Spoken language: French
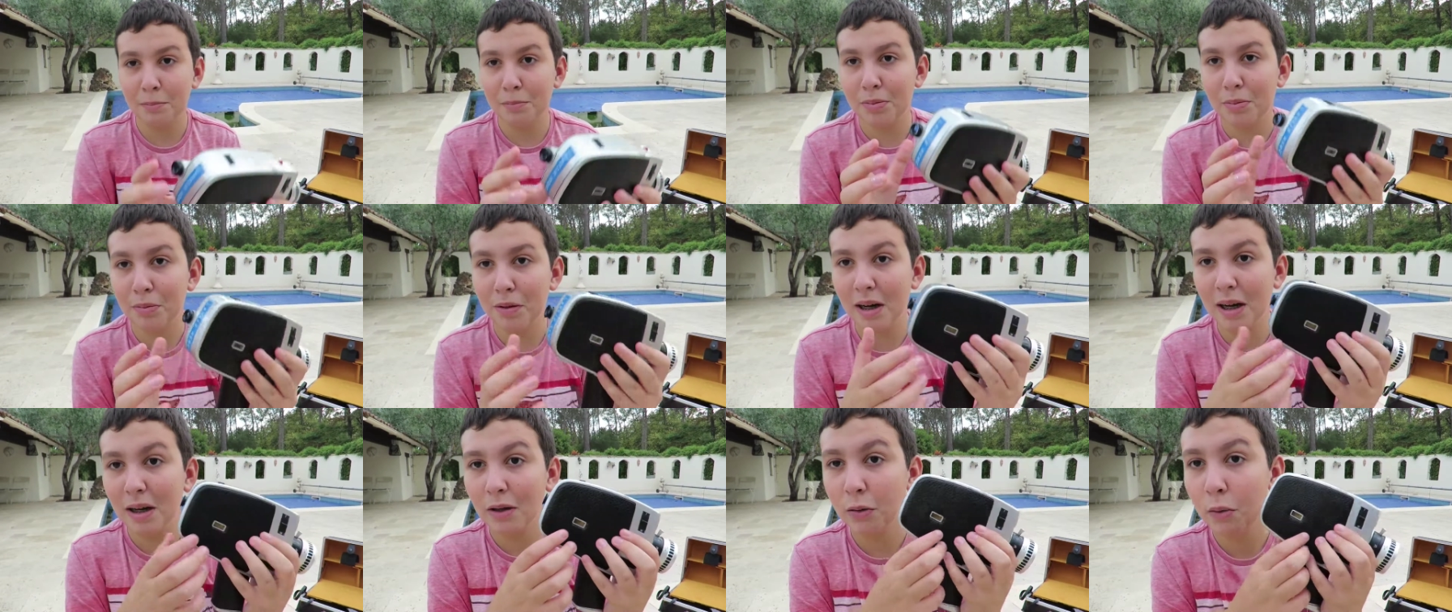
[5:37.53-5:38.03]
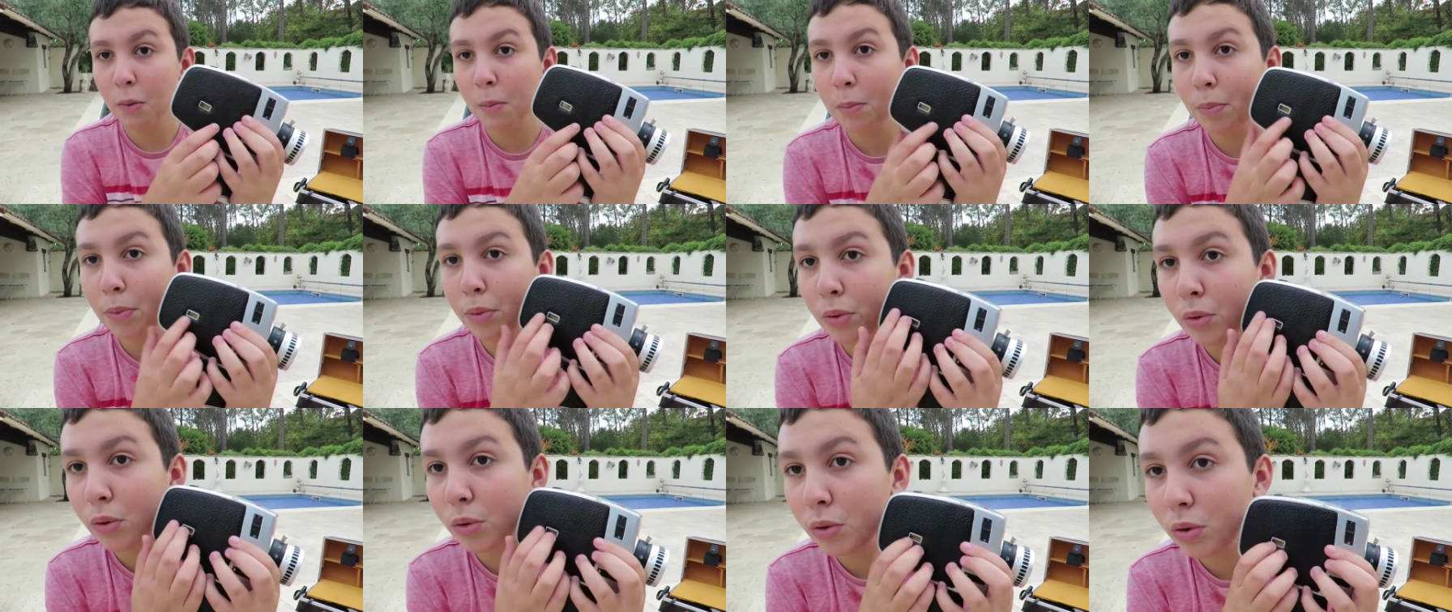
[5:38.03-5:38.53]
plein de
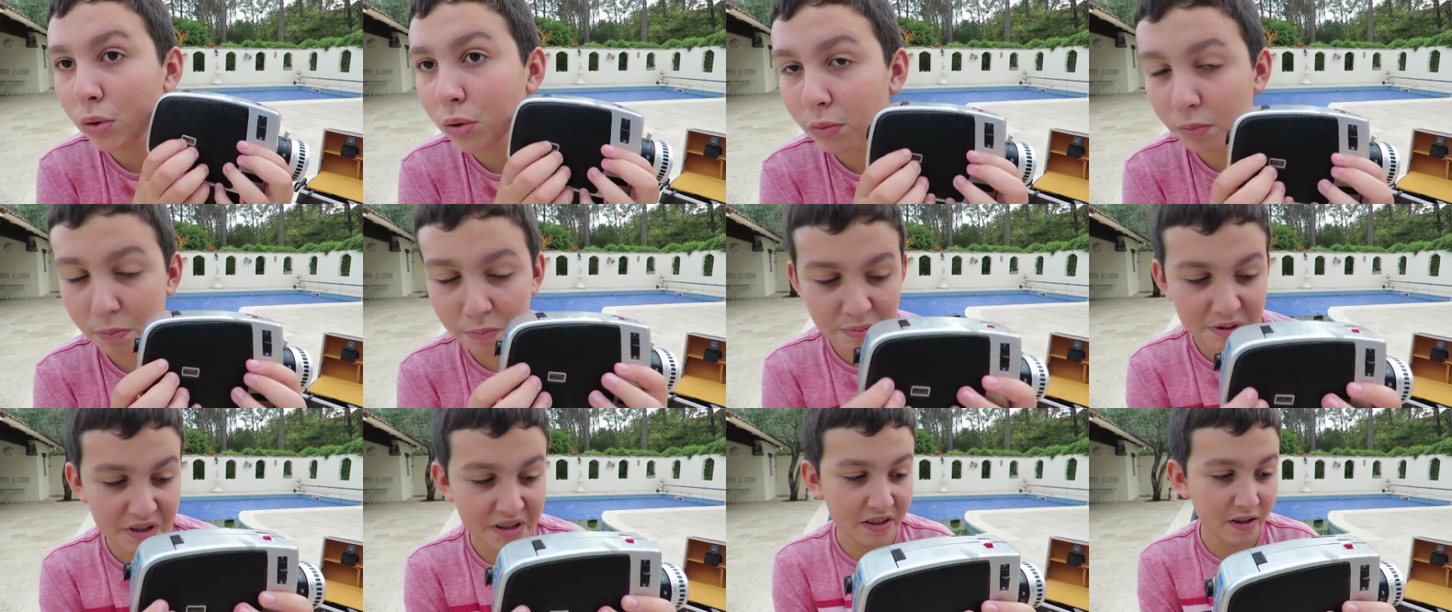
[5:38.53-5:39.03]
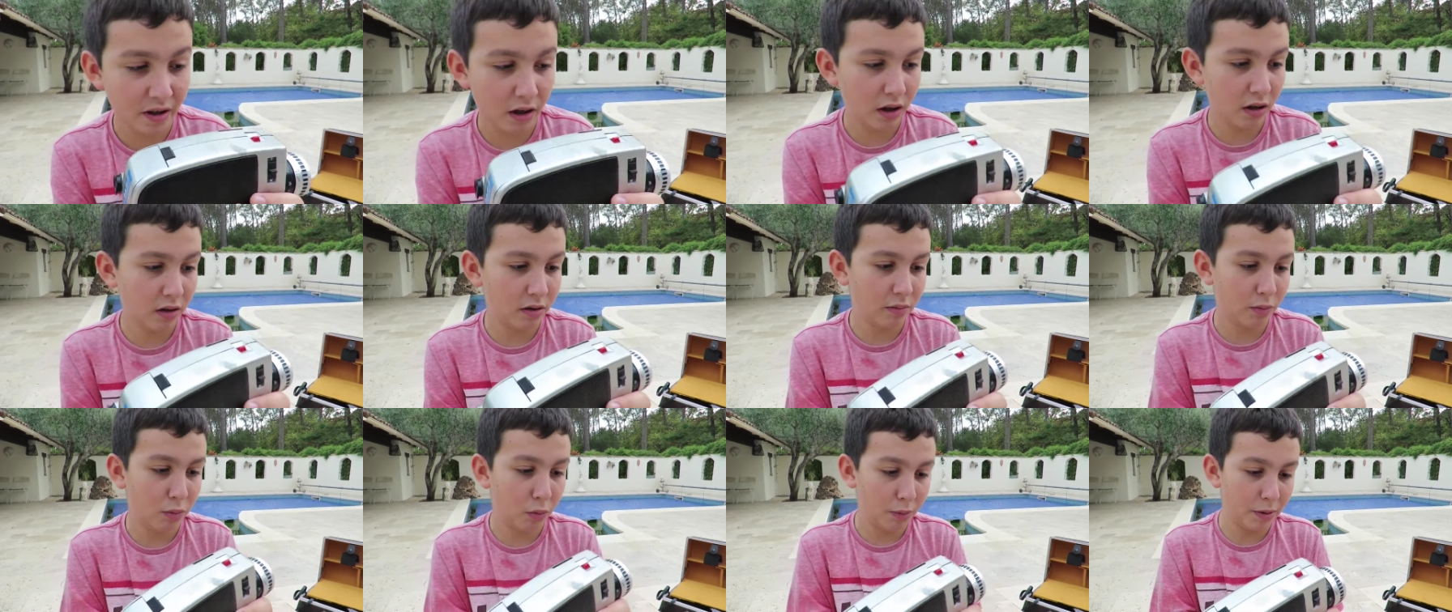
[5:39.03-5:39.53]
peaux euh,
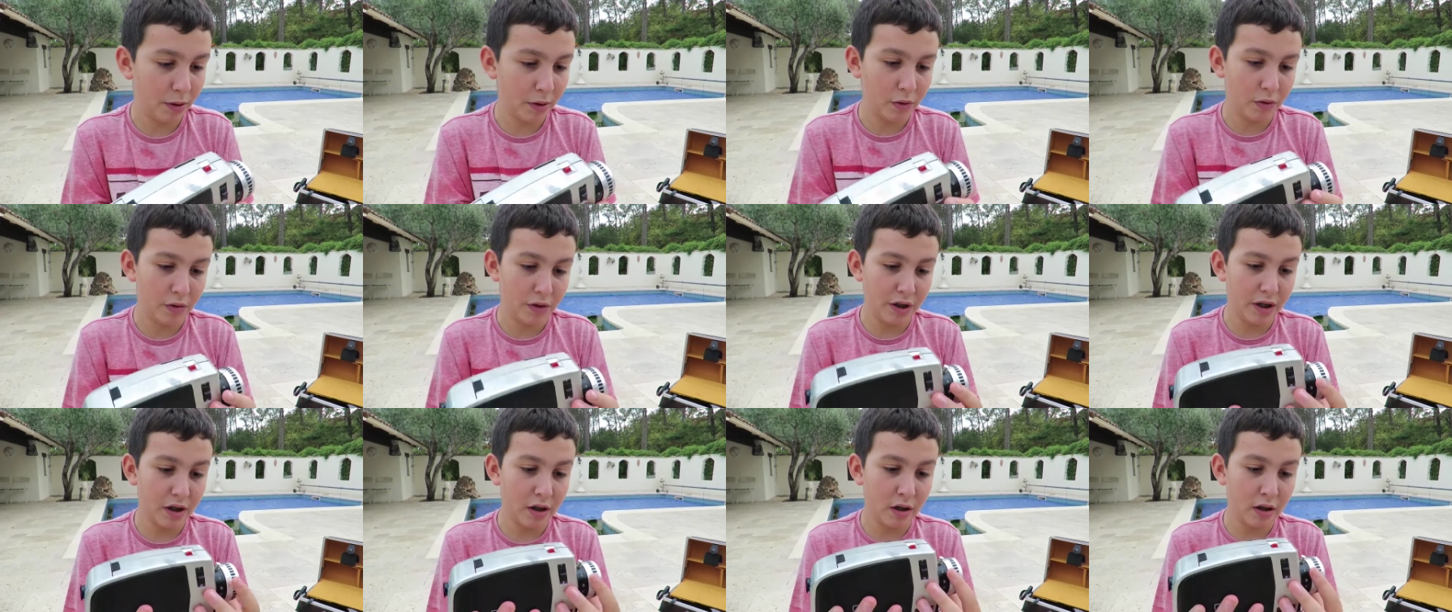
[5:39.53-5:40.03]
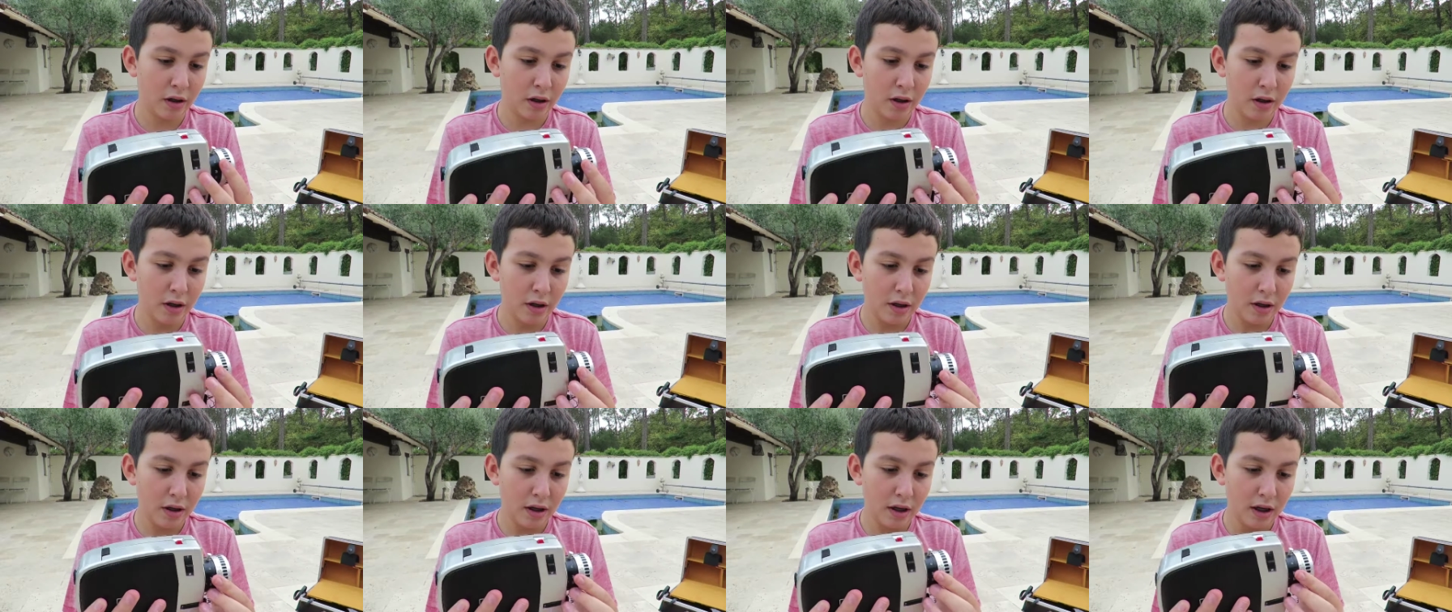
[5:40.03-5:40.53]
bizarres pour bien tenir.
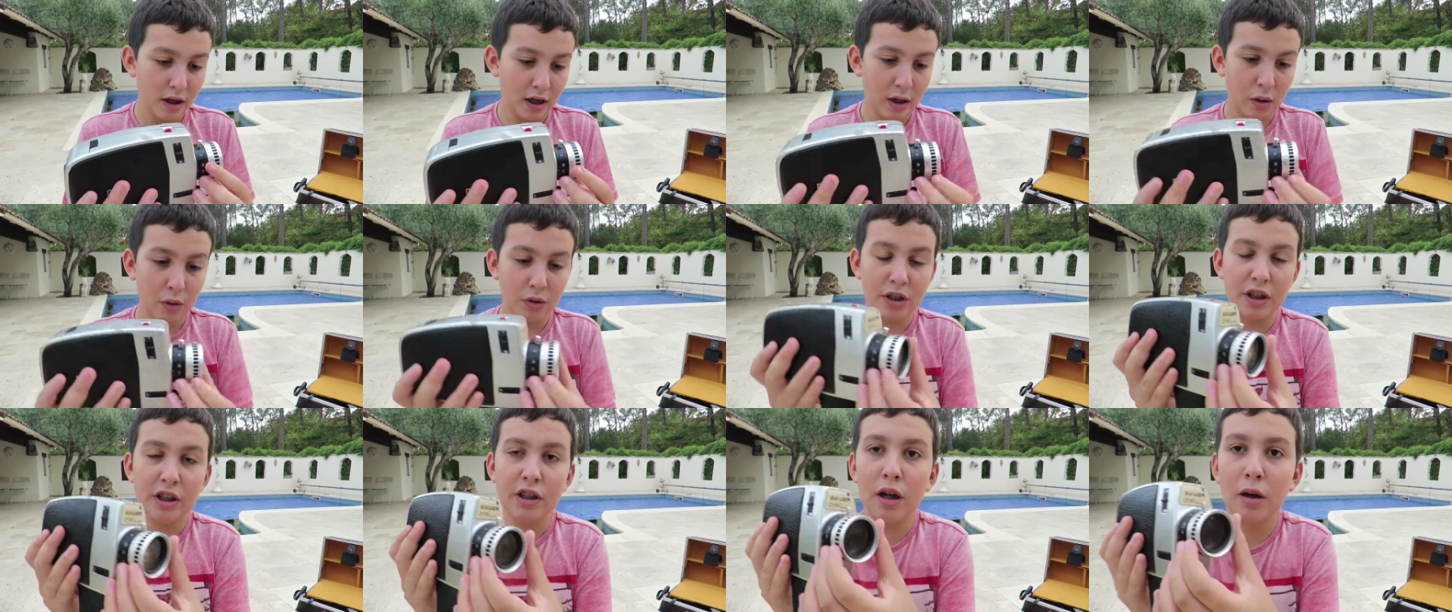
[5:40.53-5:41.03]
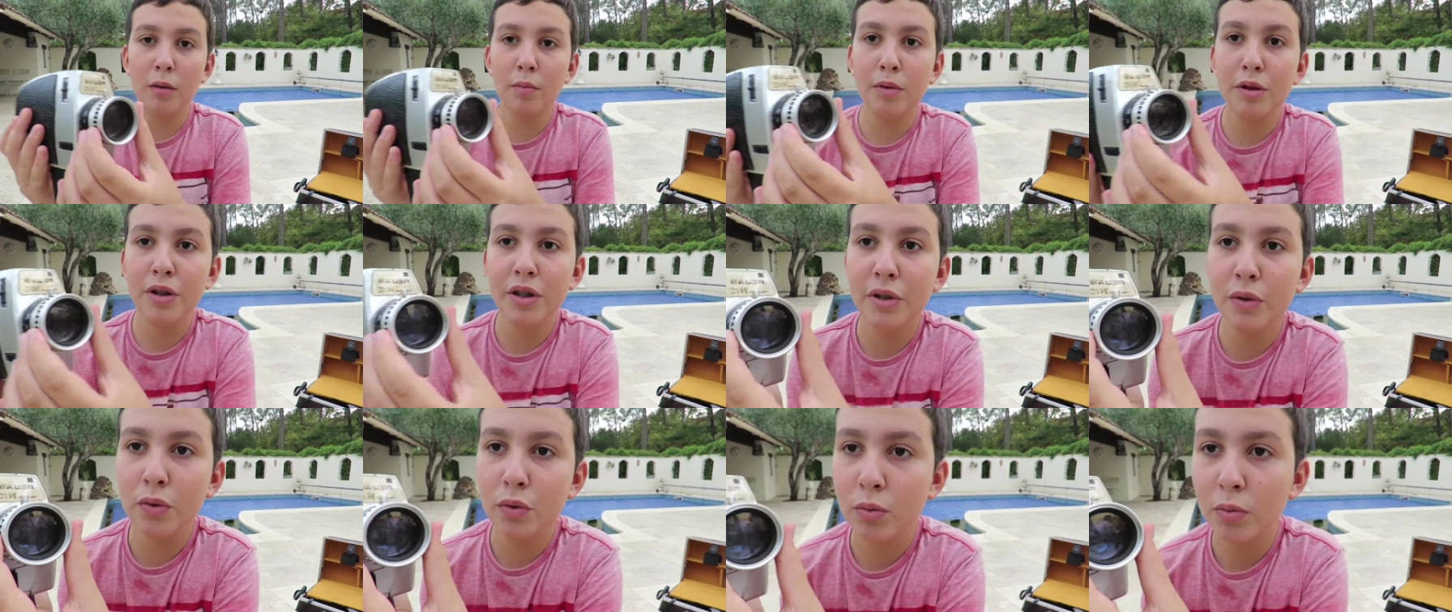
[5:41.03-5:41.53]
Là aussi t'as un
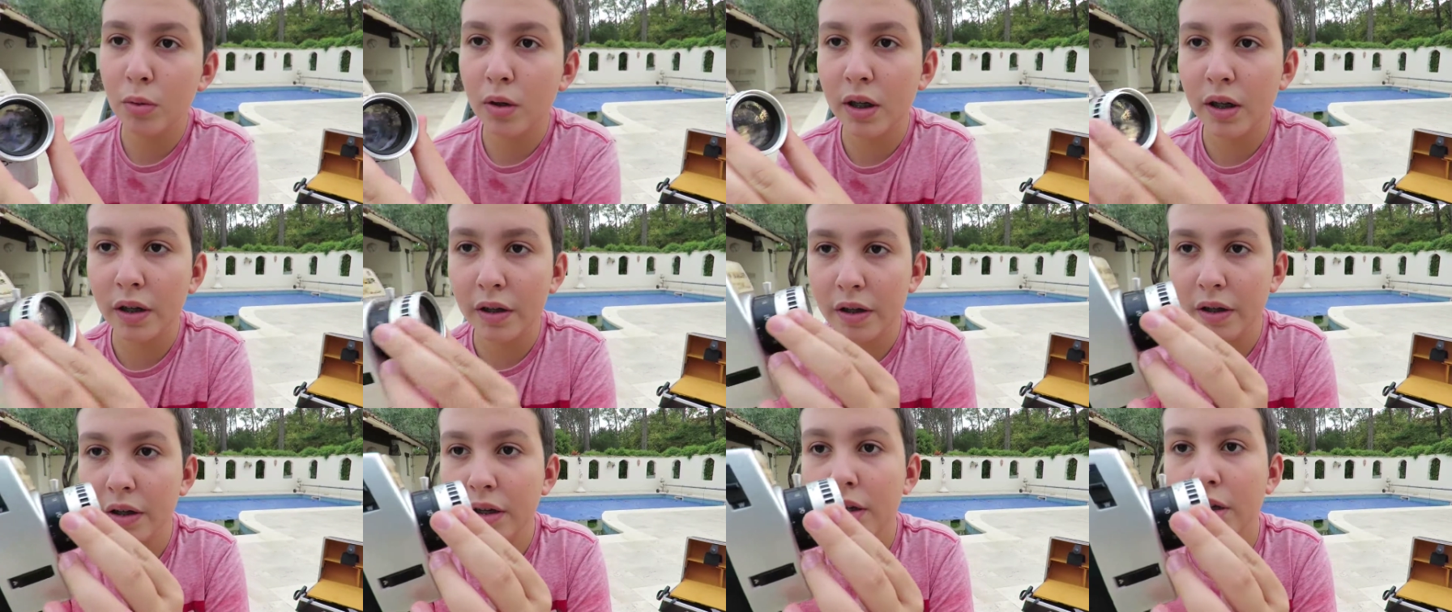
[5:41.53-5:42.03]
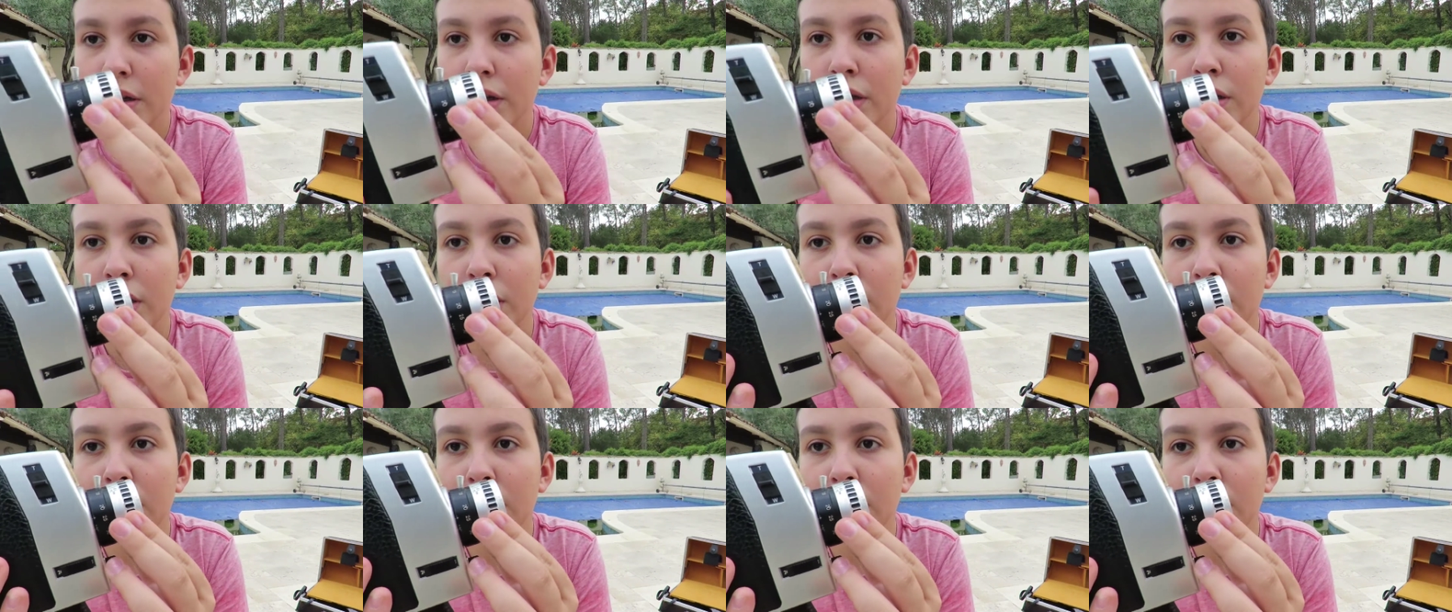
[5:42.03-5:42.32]
mini zoom, regardez.